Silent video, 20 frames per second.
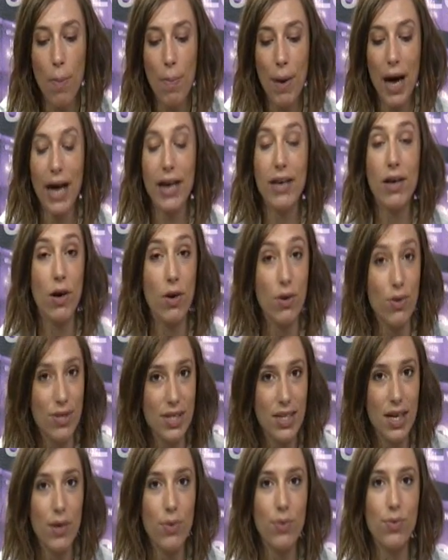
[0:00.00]
Par ailleurs, le
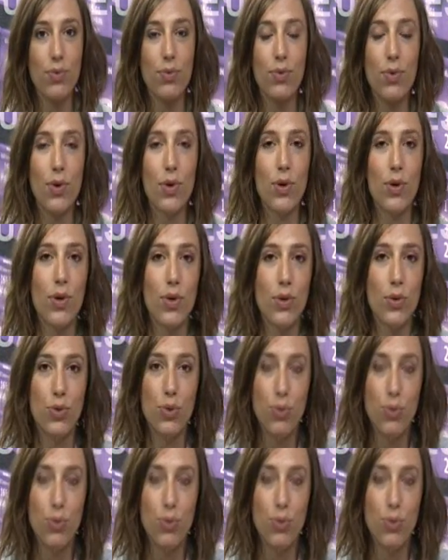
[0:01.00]
salon euh,